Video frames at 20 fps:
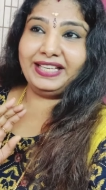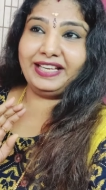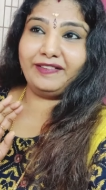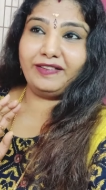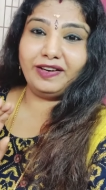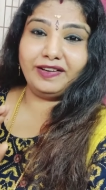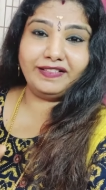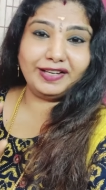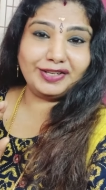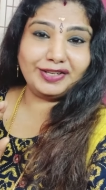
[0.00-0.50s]

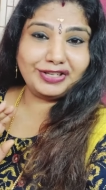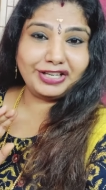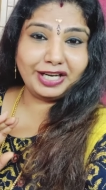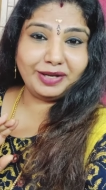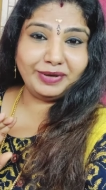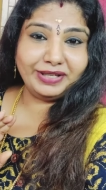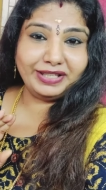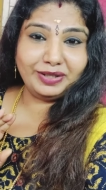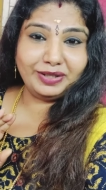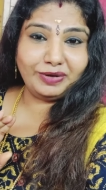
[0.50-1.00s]
எவ்வளோ வருஷம்
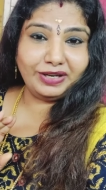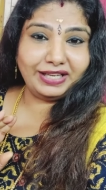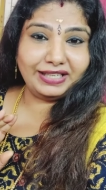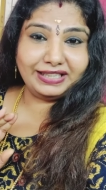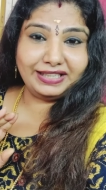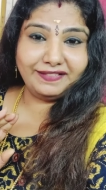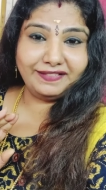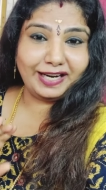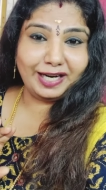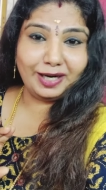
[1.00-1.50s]
நம்ம இந்த
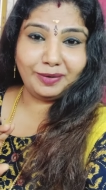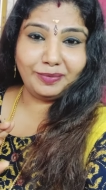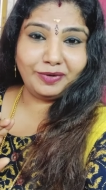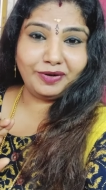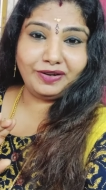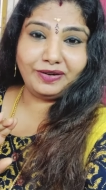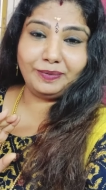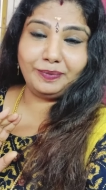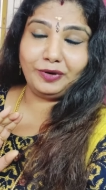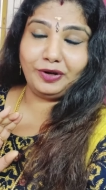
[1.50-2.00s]
உலகத்தில் வாழ
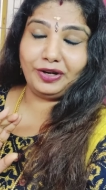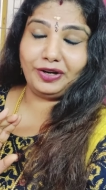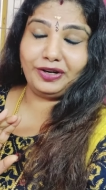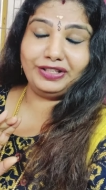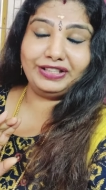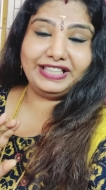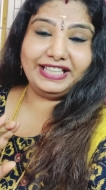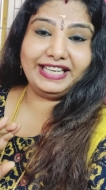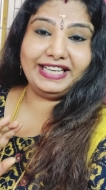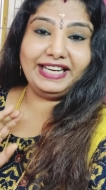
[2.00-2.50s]
போகிறோம்
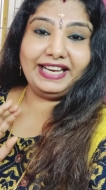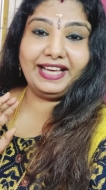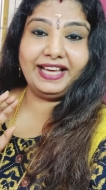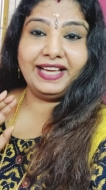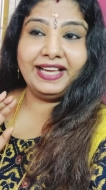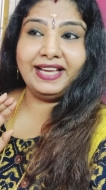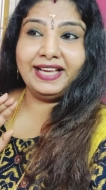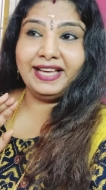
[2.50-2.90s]
போகிறோம்னு தெரியல